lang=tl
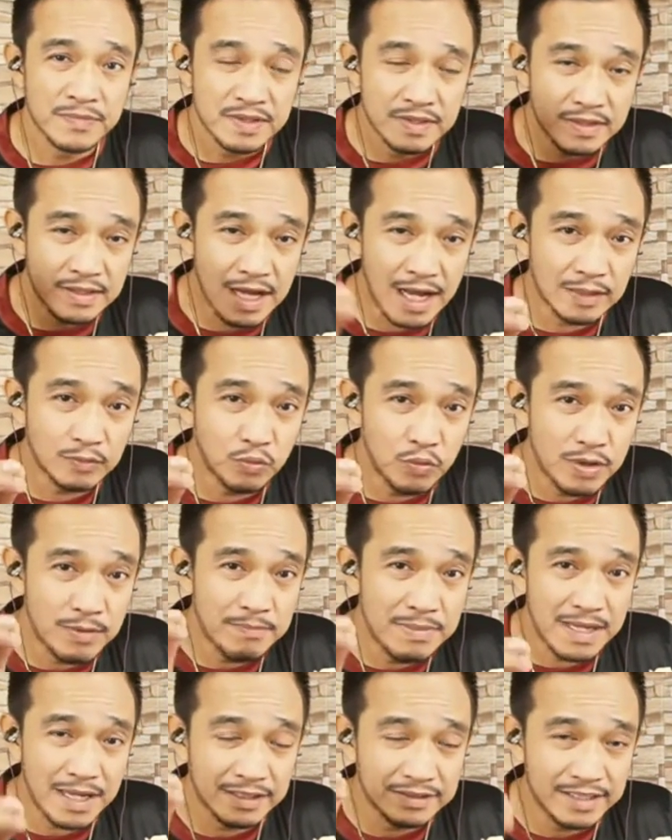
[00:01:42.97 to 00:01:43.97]
that will
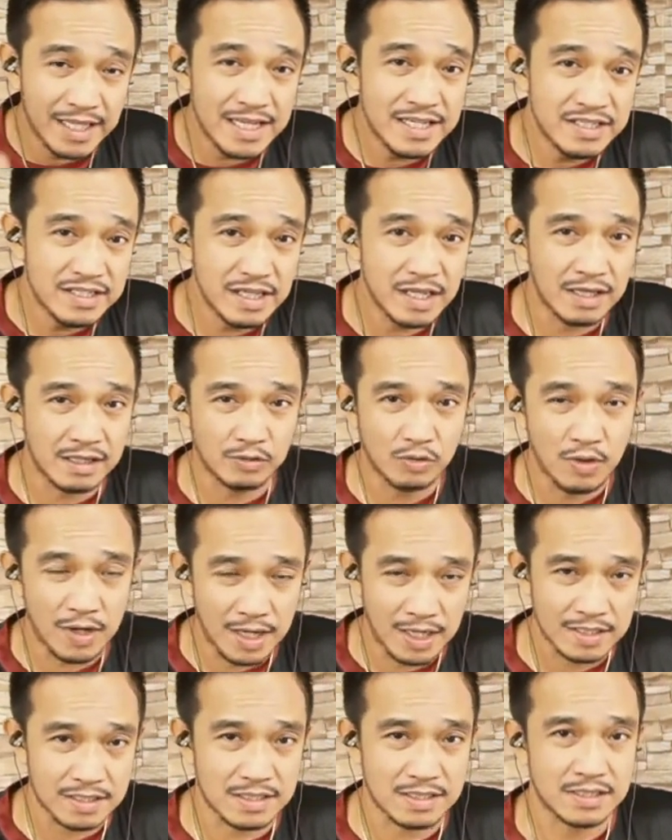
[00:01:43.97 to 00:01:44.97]
be a danger to
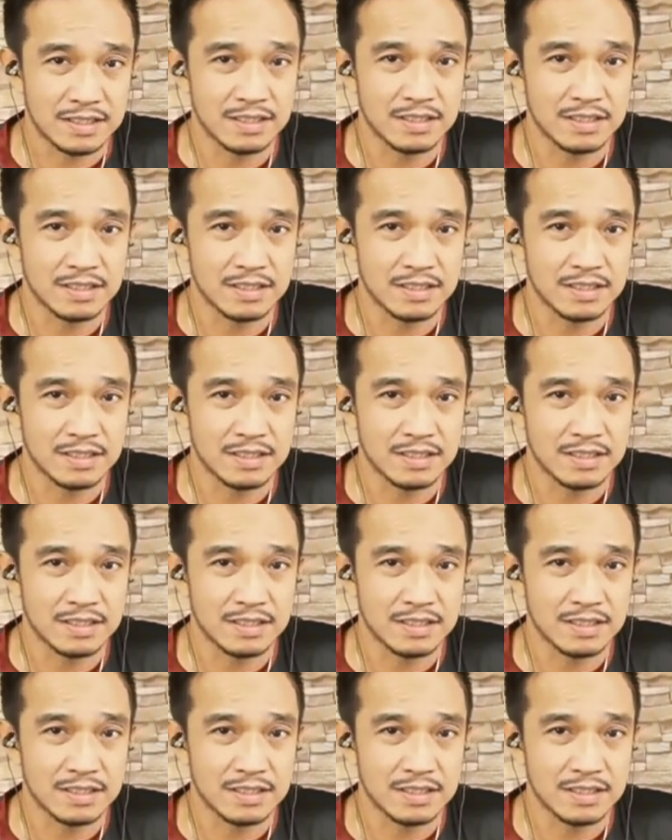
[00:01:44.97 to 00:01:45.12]
us.